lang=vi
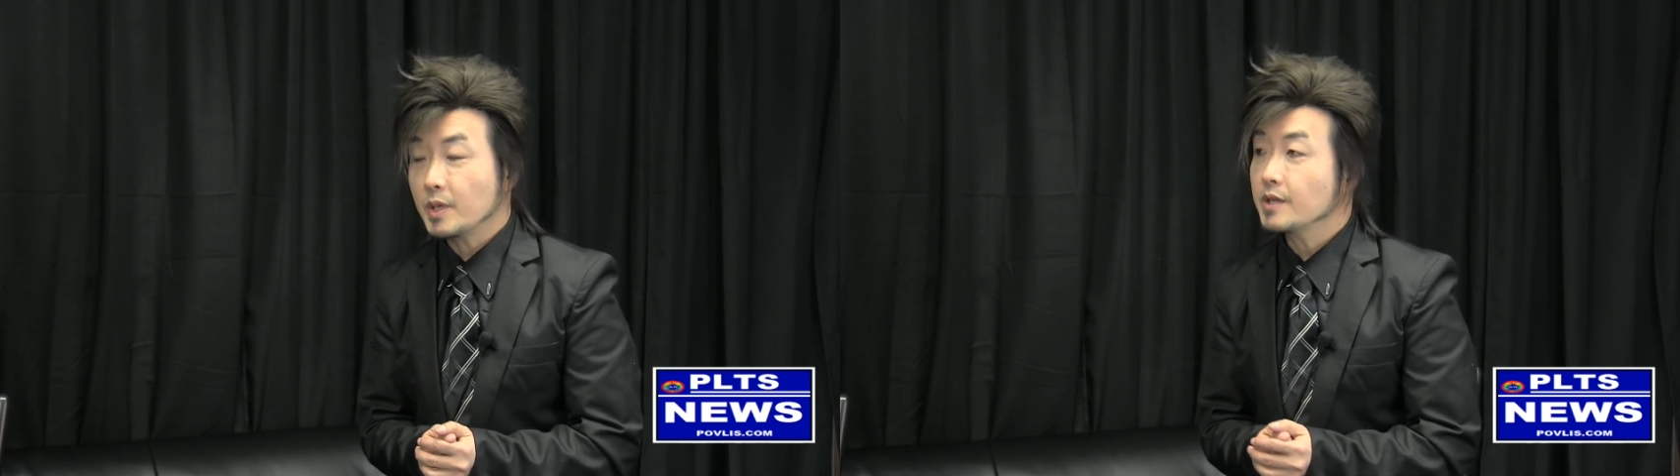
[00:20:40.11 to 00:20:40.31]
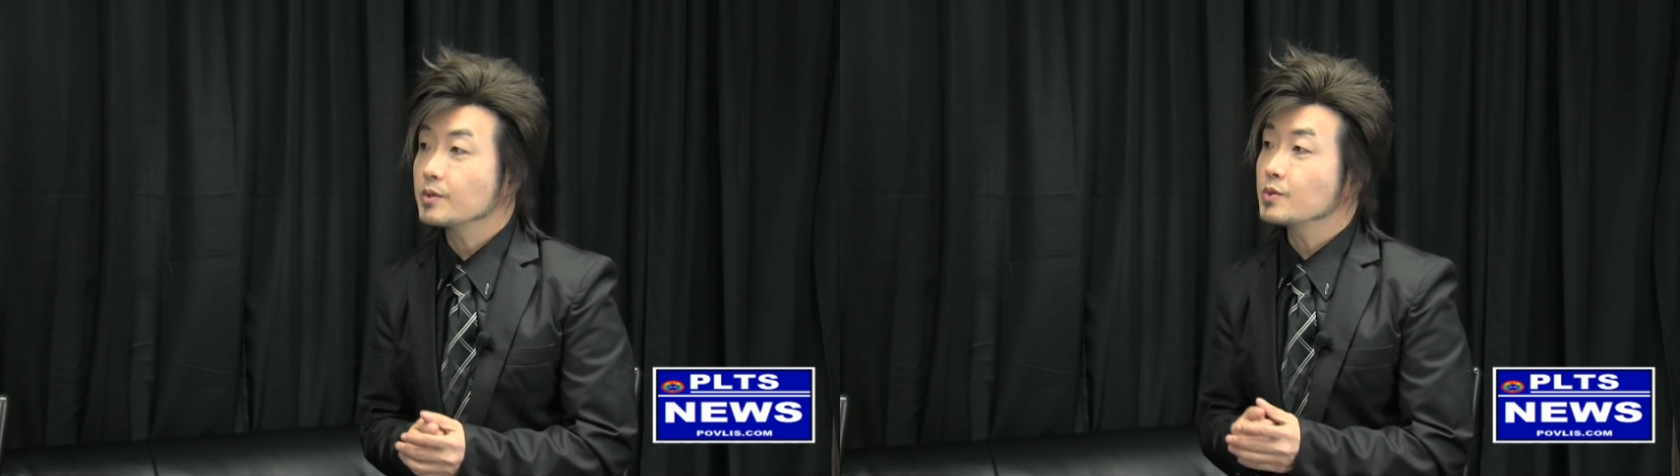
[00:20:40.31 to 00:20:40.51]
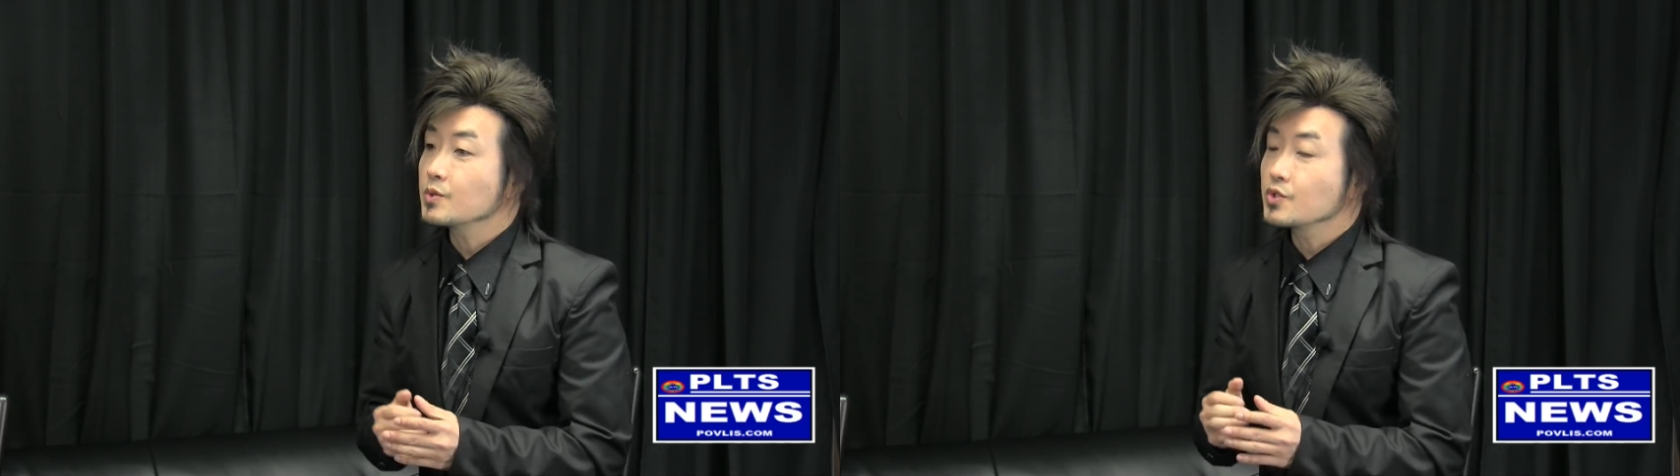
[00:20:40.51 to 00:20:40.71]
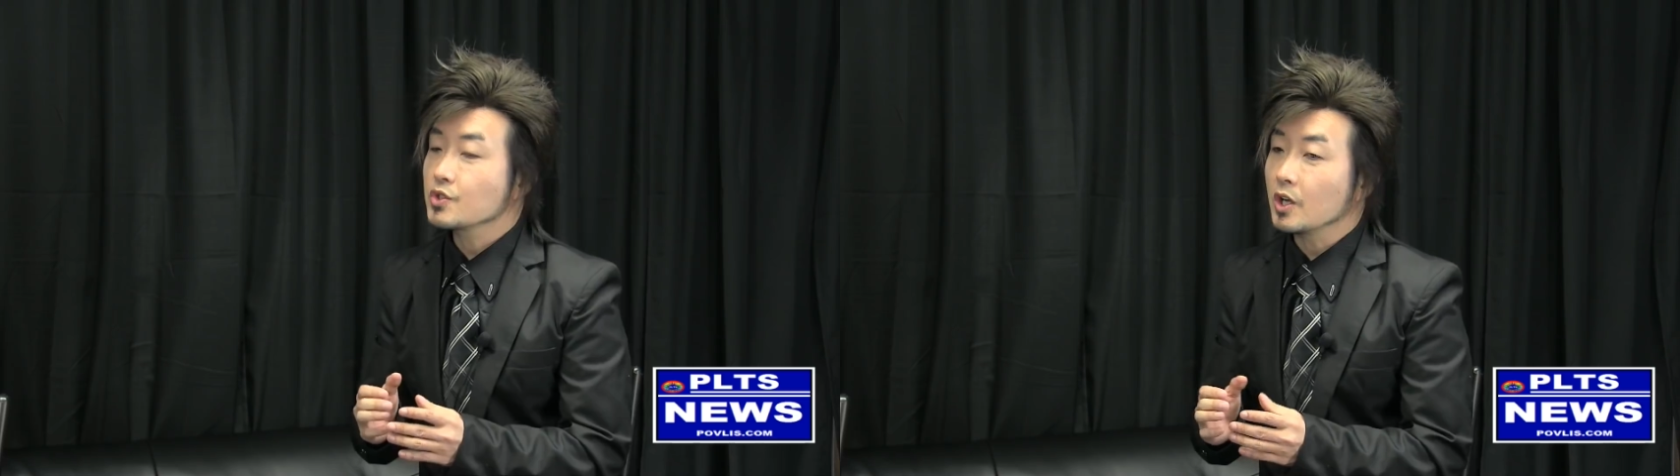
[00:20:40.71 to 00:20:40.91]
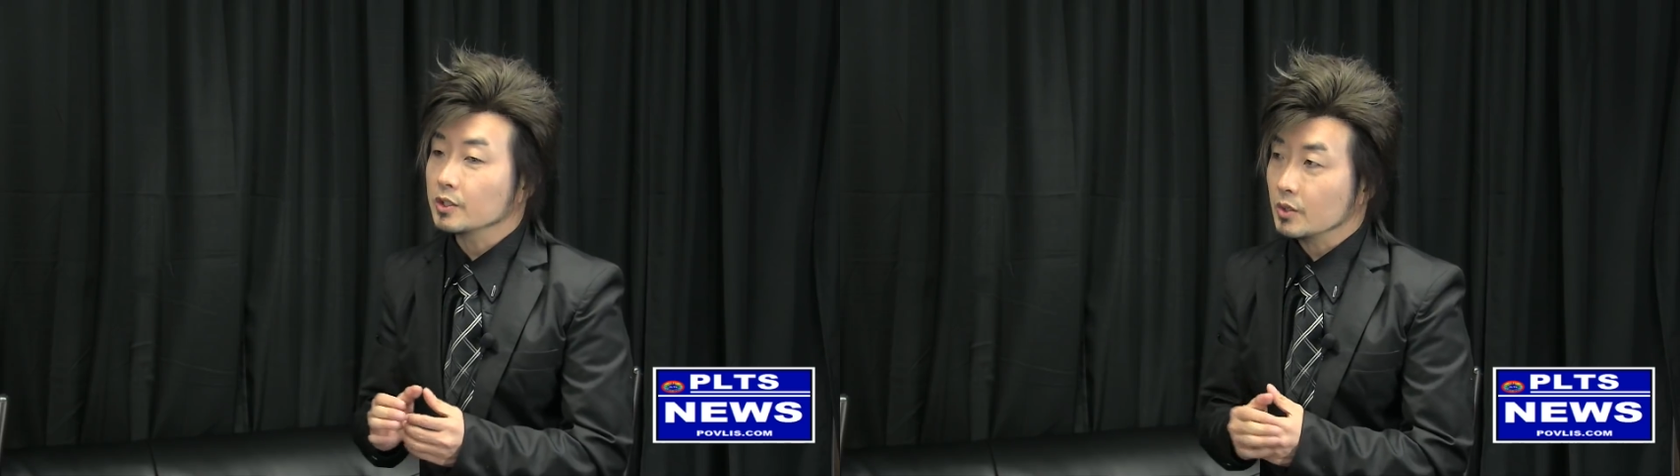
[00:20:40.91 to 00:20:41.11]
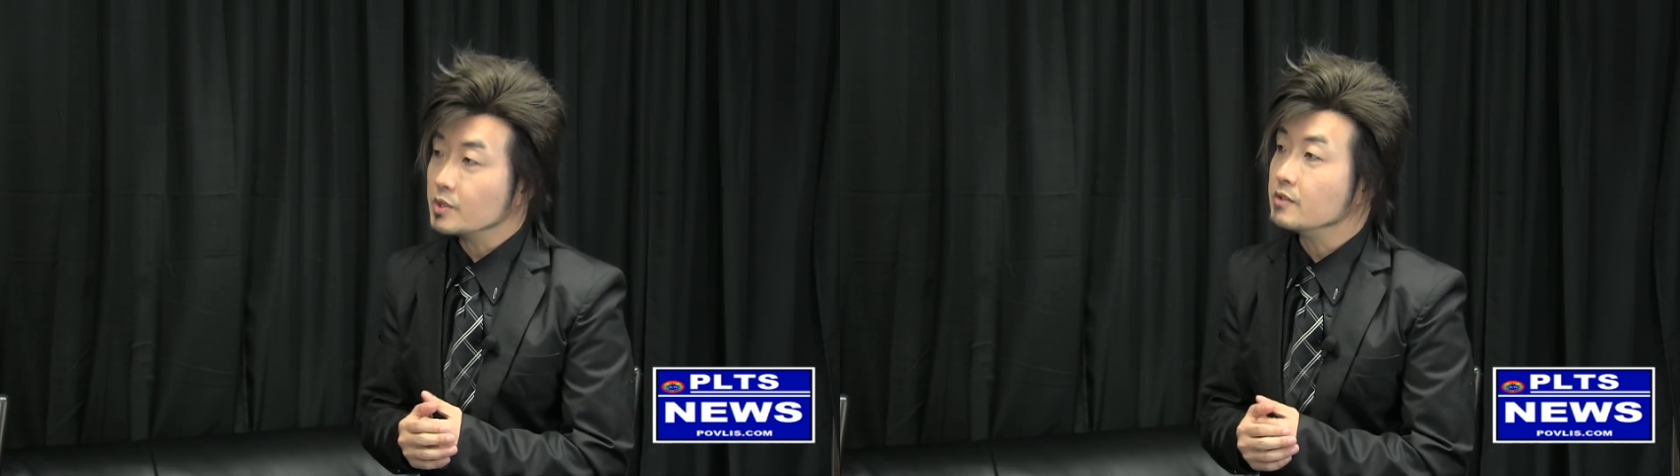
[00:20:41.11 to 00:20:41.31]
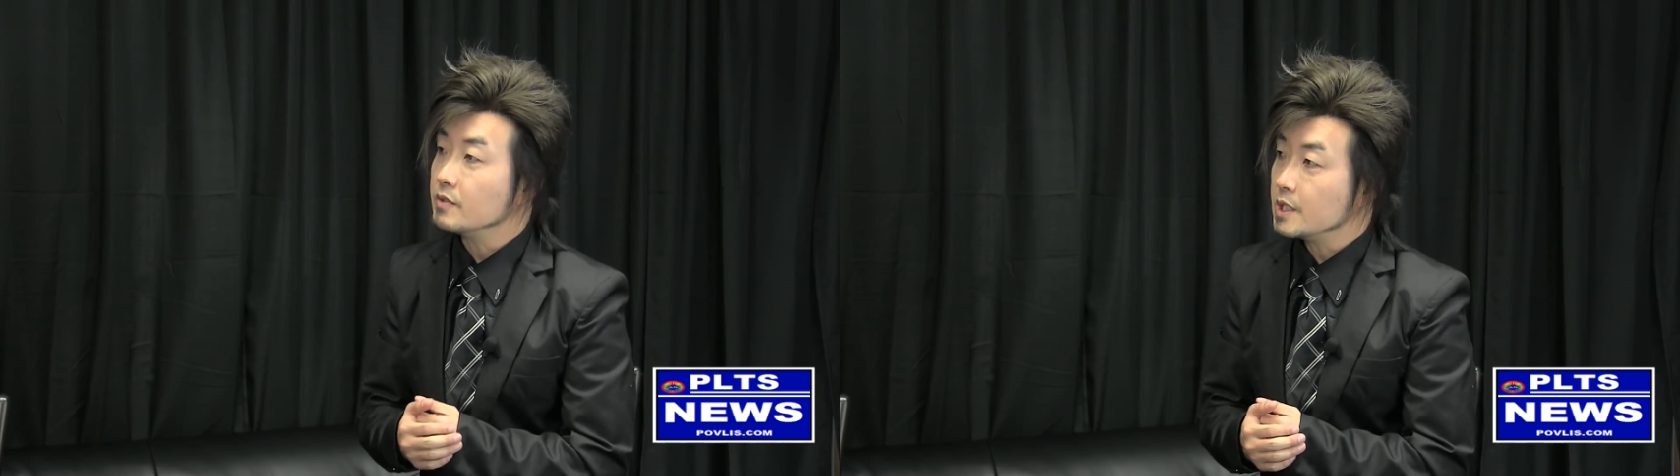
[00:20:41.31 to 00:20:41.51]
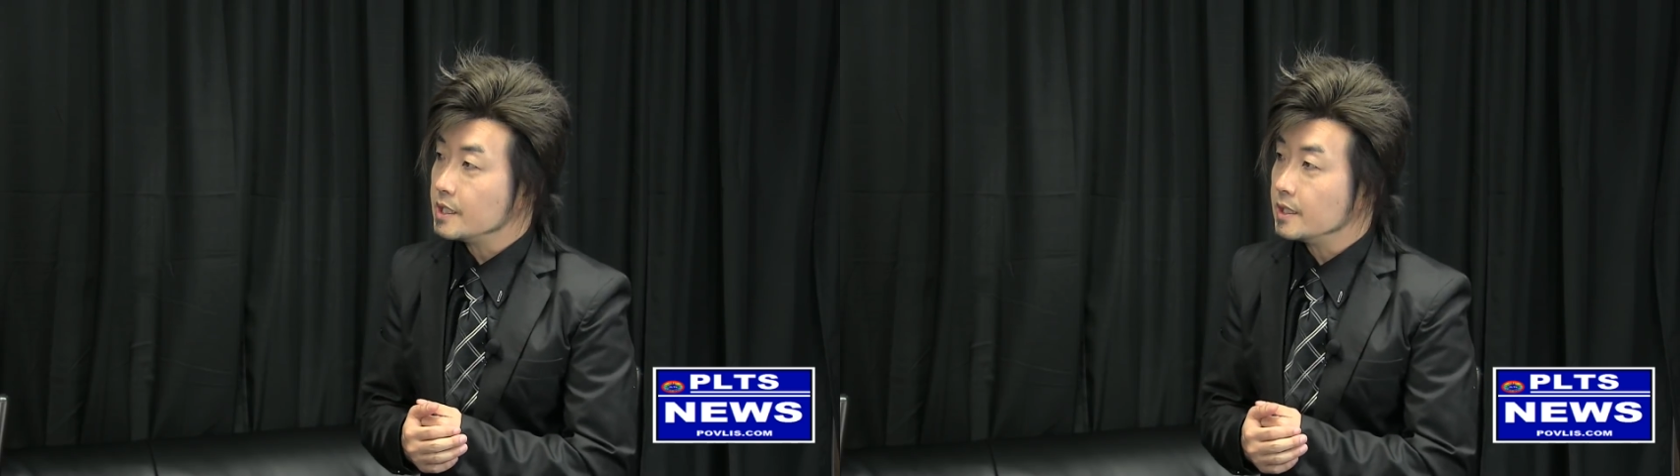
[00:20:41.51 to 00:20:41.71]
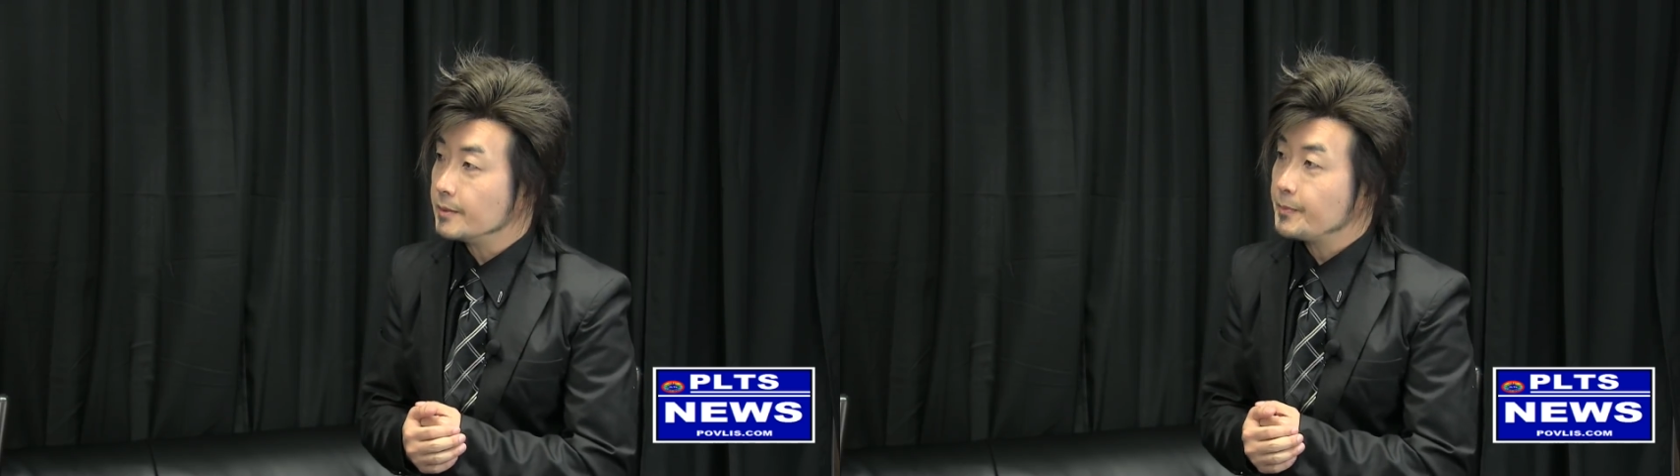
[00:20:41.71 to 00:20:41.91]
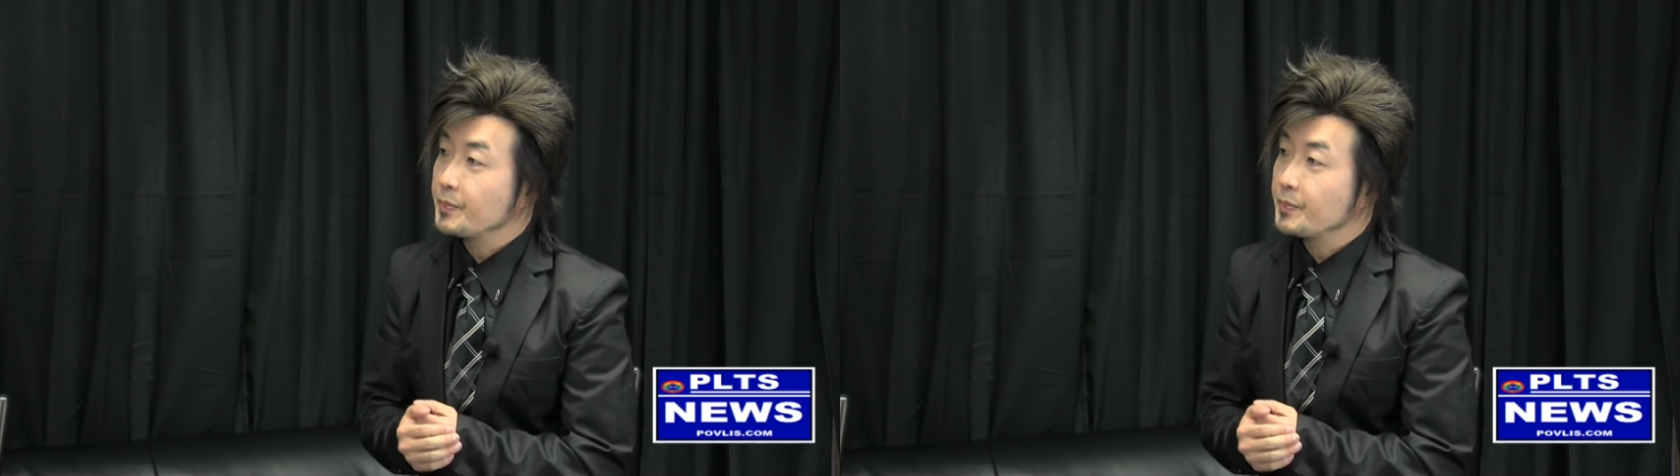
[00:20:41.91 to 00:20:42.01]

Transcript: bé cô cho tàu DVD là